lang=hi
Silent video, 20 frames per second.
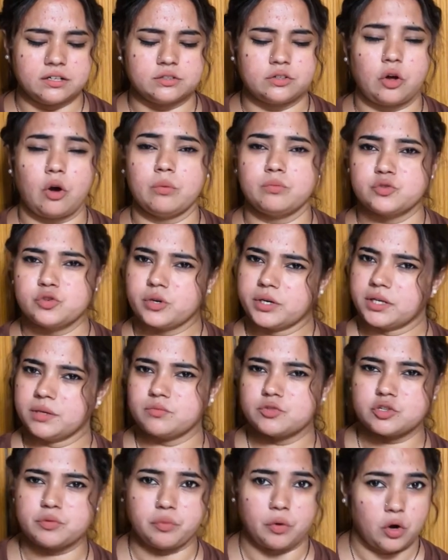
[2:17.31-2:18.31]
टॉप uh, जो है ना
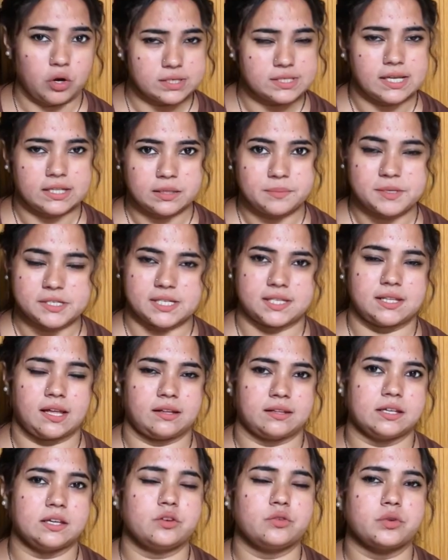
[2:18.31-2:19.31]
मुझे बहुत ज्यादा पसंद
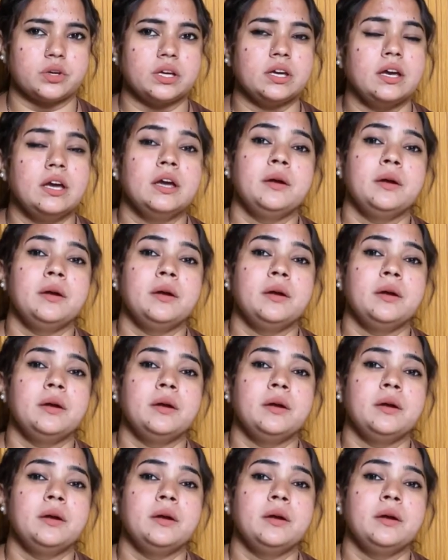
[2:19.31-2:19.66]
आते हैं क्योंकि